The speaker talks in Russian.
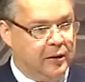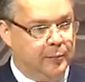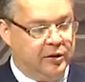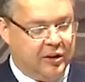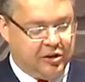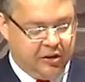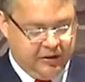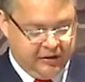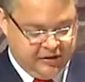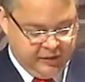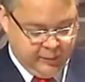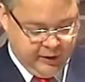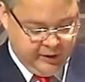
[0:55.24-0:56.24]
мы начали
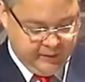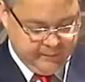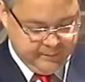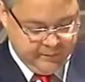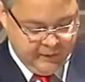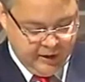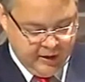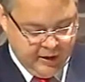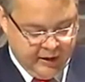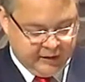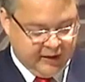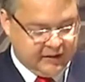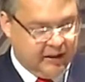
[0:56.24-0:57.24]
с себя.
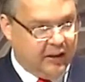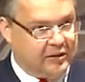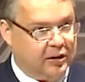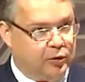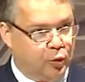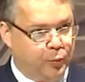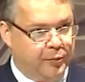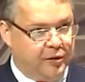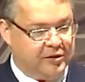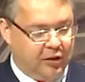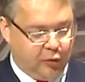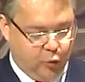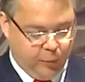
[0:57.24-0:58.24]
Отказались от крупных
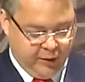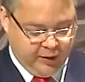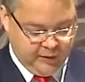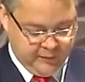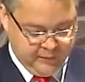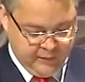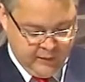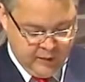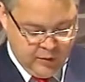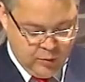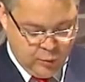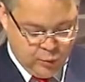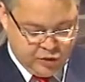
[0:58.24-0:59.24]
закупок,
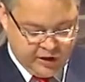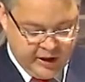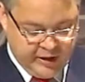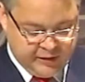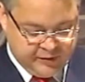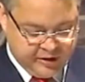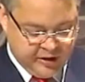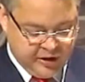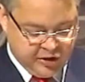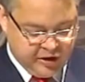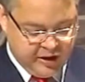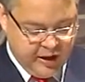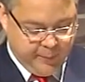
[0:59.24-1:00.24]
ужались в
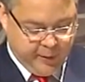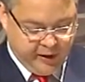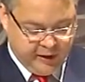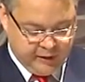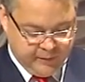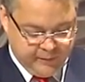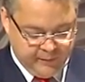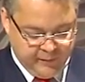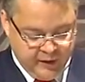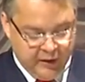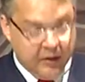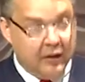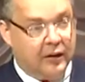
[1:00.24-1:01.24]
содержание аппаратов.
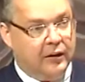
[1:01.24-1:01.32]
И